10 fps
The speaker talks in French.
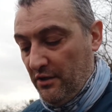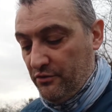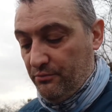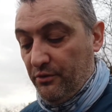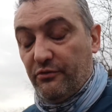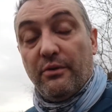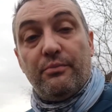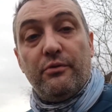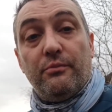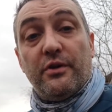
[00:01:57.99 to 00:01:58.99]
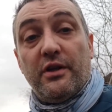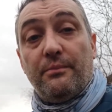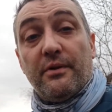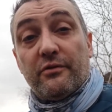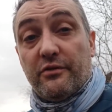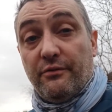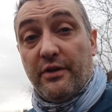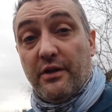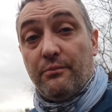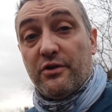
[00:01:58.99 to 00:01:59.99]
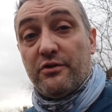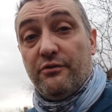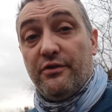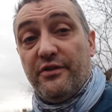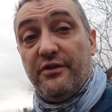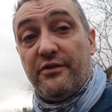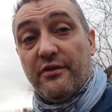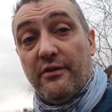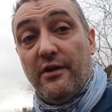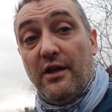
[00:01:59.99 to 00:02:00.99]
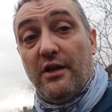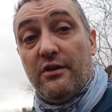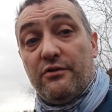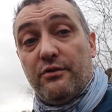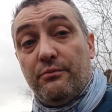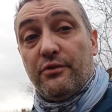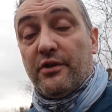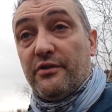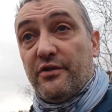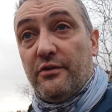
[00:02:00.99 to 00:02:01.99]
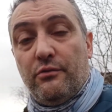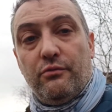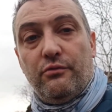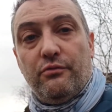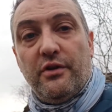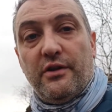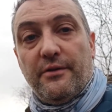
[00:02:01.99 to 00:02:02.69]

Je me souviens plus du modèle parce que ça fait 4 mois que j'utilise. Je vais vous montrer ça tout de suite.